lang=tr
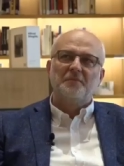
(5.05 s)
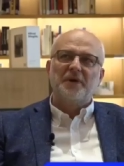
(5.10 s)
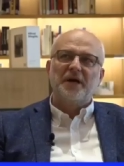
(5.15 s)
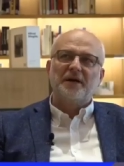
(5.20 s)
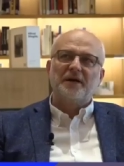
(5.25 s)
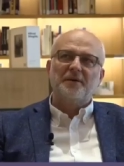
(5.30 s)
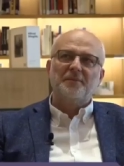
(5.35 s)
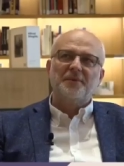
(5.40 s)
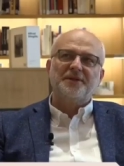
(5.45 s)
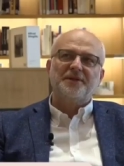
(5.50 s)

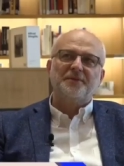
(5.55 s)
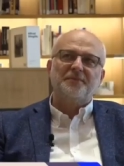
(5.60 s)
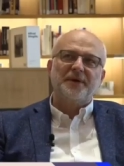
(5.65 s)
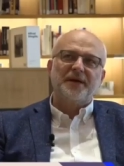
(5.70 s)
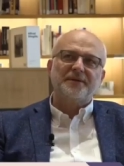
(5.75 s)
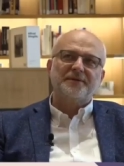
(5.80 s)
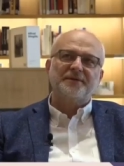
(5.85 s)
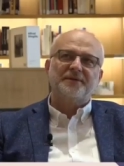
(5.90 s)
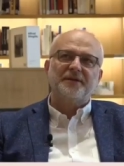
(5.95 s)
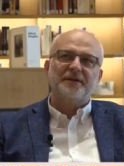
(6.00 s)
Merhameti
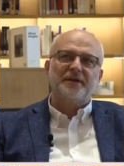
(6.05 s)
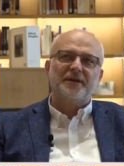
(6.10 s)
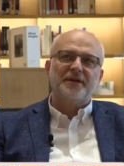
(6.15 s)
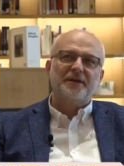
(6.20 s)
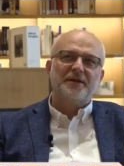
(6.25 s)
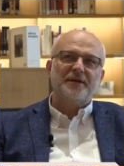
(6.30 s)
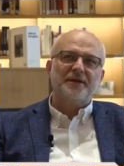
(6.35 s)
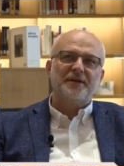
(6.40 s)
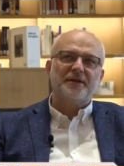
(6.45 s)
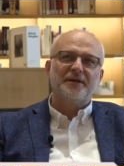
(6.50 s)
ben
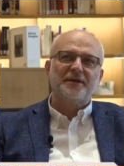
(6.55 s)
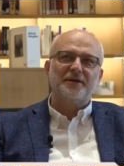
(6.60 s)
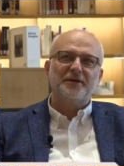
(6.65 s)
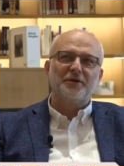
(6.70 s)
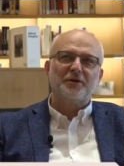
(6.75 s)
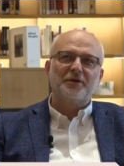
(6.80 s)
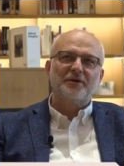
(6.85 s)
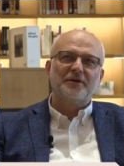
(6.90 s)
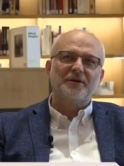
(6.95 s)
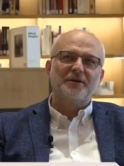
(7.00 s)
e,
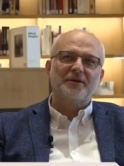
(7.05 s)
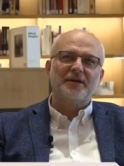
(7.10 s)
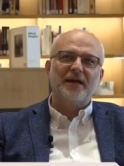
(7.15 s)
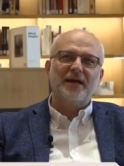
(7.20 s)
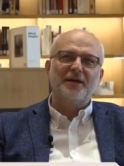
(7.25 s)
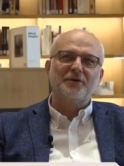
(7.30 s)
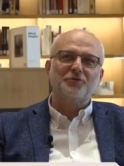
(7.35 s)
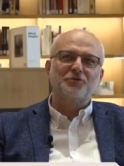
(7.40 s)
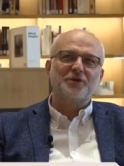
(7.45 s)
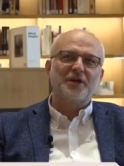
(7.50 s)

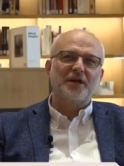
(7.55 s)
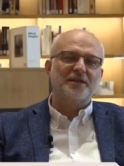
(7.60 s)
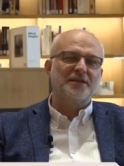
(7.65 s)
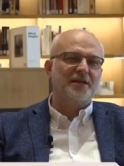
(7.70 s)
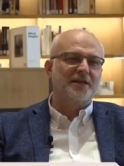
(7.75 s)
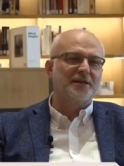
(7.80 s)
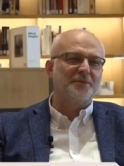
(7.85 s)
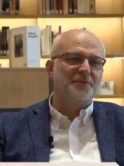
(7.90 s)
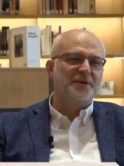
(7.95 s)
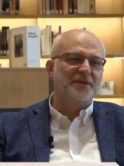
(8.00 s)
en güzel
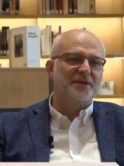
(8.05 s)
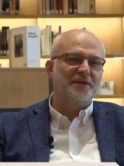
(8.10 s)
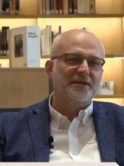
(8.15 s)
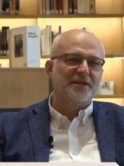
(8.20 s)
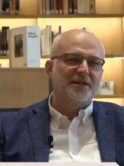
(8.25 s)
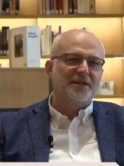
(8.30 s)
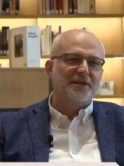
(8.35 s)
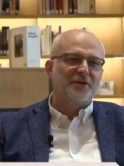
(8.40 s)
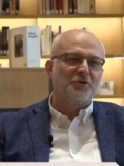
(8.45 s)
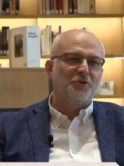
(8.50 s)
tanımını
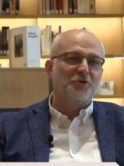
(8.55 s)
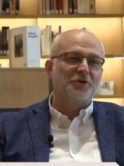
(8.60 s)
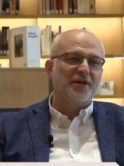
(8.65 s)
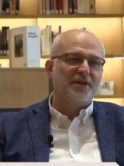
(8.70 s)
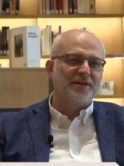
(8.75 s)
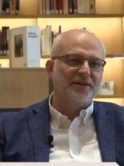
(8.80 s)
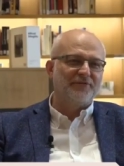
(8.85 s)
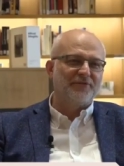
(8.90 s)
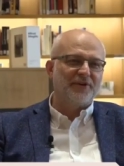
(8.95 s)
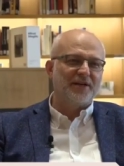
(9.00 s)

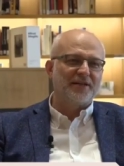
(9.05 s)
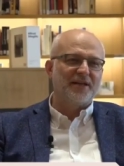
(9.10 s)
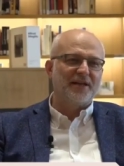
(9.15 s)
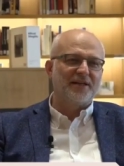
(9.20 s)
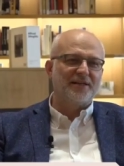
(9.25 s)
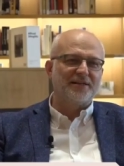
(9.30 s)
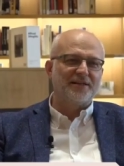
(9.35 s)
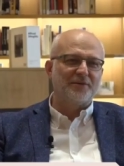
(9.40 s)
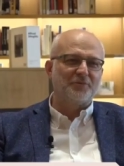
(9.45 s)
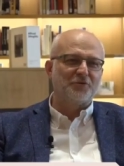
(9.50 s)
Göte'nin
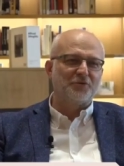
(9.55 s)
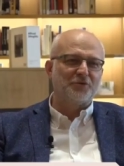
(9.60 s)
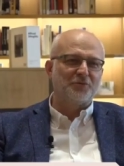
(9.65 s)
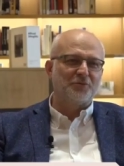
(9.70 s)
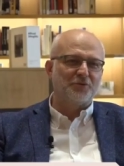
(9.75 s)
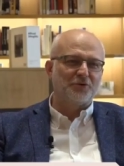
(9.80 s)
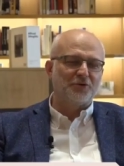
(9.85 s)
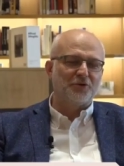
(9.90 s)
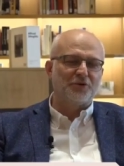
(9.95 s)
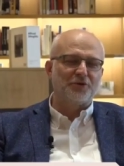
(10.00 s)
ifadelerinde
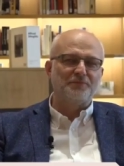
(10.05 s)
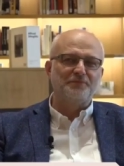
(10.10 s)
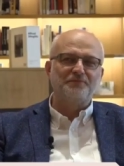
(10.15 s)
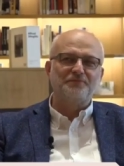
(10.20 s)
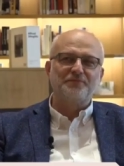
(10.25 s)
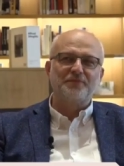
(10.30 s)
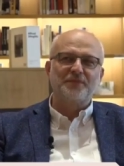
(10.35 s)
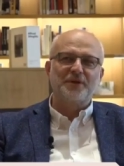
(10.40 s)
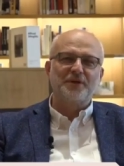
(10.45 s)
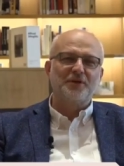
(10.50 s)
buluyorum.
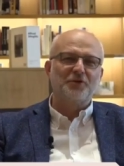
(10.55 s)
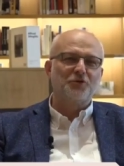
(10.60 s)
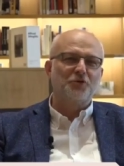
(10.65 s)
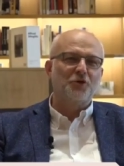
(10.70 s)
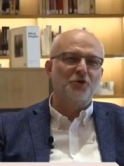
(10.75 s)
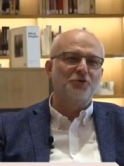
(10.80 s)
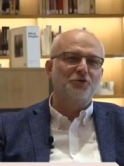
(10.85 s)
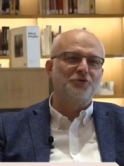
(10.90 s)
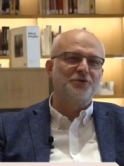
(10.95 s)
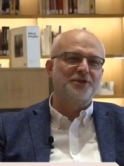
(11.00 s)

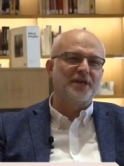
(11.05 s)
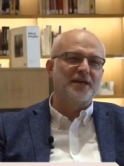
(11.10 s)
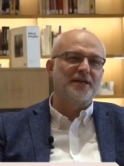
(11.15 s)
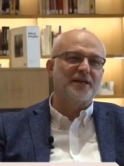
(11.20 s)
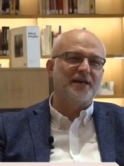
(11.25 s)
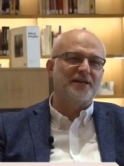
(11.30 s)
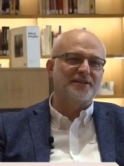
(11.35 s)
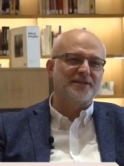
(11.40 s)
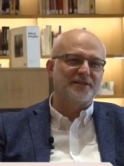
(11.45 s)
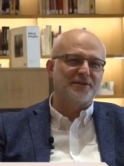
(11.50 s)
Gönlün
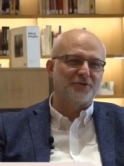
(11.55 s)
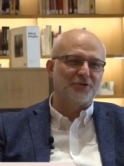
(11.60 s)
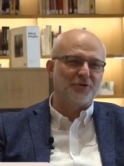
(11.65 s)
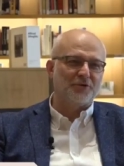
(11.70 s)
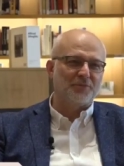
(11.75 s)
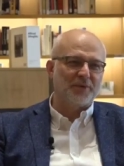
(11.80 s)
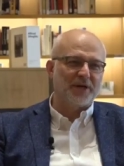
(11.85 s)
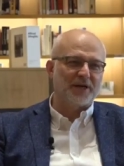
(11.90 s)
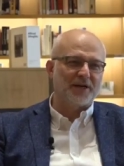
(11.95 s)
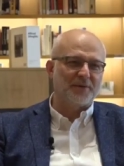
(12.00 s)
zekası
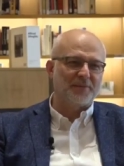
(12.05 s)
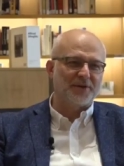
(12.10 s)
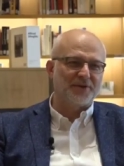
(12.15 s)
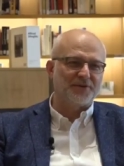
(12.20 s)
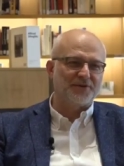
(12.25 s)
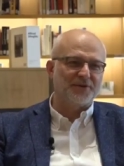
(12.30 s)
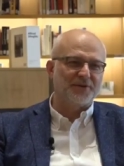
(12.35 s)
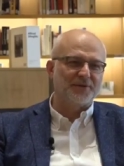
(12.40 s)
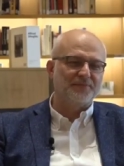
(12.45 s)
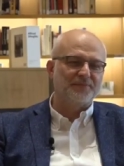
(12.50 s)
diyor
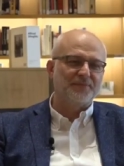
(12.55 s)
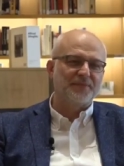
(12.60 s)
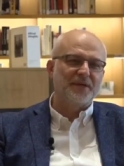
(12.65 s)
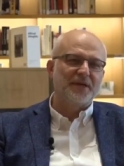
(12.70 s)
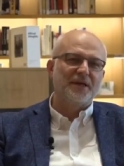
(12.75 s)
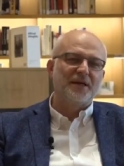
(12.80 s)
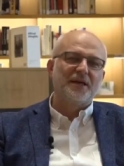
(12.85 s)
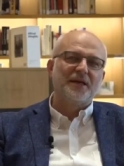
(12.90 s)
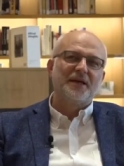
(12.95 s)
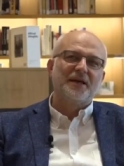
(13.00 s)
merhamet için.
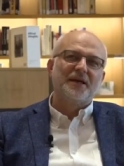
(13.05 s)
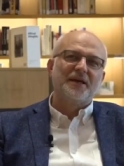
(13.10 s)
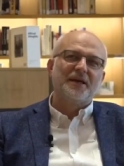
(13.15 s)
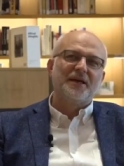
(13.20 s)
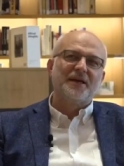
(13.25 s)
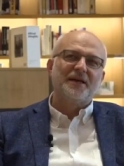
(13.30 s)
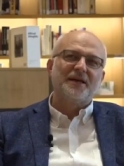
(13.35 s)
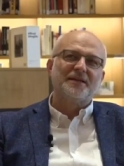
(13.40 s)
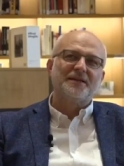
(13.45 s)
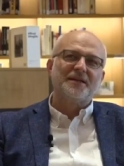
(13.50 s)

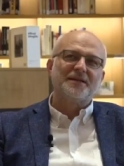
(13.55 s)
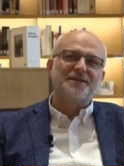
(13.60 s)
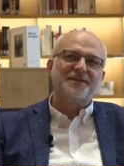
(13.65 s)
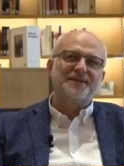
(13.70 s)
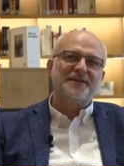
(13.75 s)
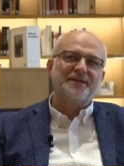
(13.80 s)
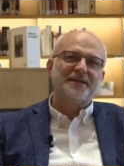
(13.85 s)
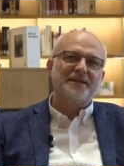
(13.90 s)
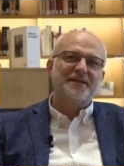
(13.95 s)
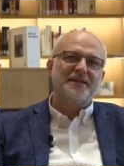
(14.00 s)

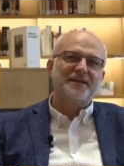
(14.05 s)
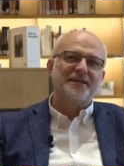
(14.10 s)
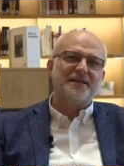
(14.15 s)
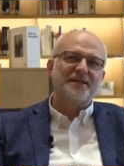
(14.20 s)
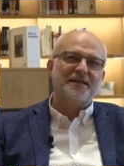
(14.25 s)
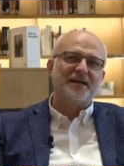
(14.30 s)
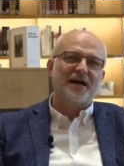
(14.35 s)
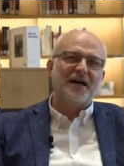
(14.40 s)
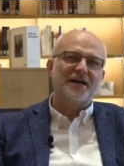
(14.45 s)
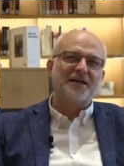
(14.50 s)
Nasıl e,
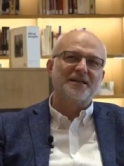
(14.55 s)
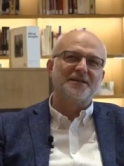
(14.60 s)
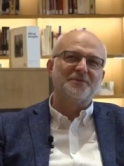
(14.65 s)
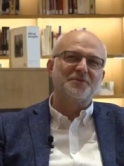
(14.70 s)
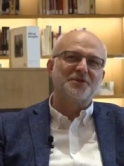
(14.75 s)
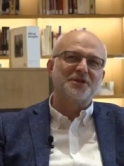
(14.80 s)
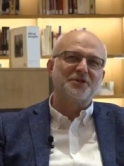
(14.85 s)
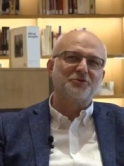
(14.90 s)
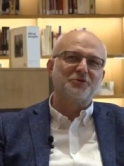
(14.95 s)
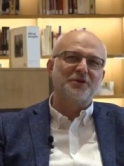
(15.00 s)

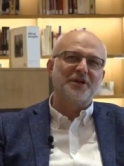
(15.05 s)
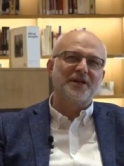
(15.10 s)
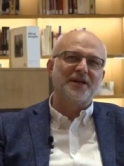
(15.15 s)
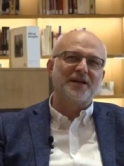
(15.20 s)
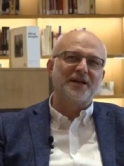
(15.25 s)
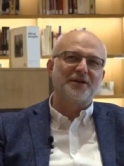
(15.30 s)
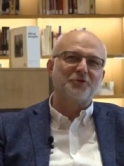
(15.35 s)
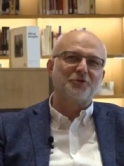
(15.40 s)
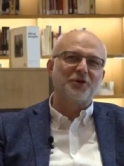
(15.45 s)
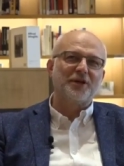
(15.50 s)
aklımızı
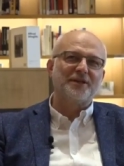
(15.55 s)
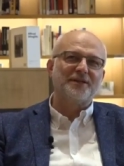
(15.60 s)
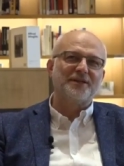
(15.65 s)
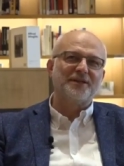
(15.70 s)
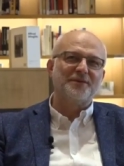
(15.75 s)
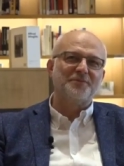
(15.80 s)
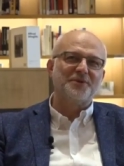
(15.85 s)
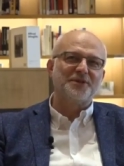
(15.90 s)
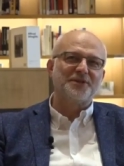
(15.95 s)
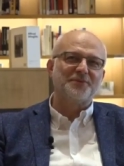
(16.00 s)
kullanarak
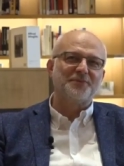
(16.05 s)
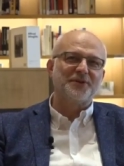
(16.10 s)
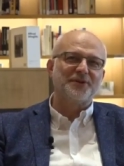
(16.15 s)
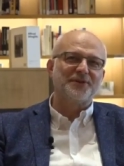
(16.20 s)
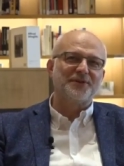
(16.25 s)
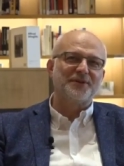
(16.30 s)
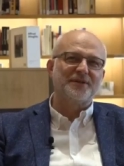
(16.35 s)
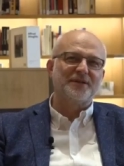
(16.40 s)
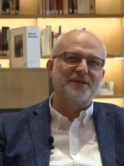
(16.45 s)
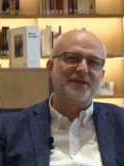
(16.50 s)
ürettiğimiz
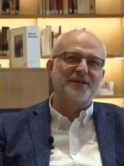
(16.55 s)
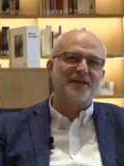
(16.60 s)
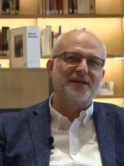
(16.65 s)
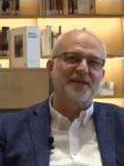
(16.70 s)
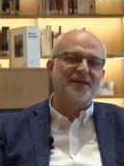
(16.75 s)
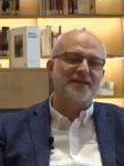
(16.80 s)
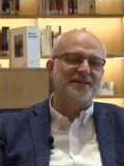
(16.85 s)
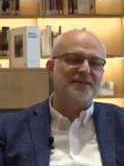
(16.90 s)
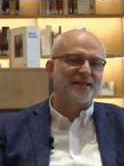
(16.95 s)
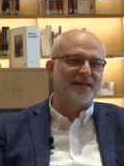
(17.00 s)
bir
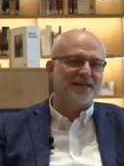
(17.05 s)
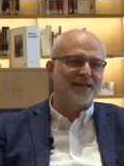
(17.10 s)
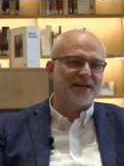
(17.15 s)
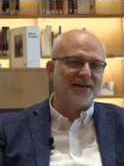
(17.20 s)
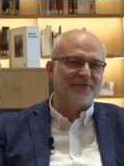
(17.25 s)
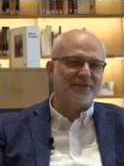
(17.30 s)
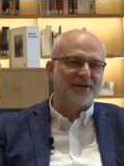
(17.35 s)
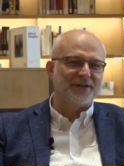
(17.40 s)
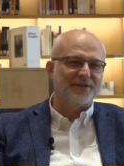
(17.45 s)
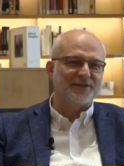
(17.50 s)
e,
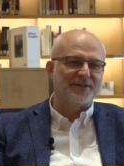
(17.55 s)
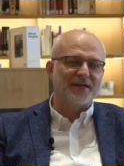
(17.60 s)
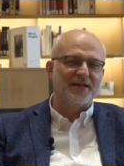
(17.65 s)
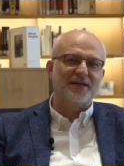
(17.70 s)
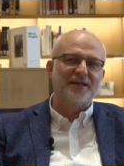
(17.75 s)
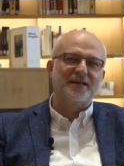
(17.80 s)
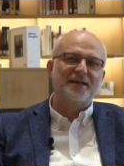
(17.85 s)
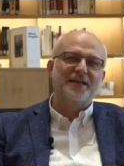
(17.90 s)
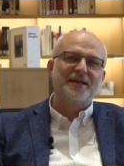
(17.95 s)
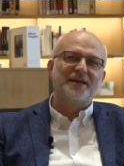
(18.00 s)
zeka
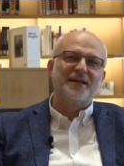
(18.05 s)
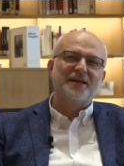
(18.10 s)
varsa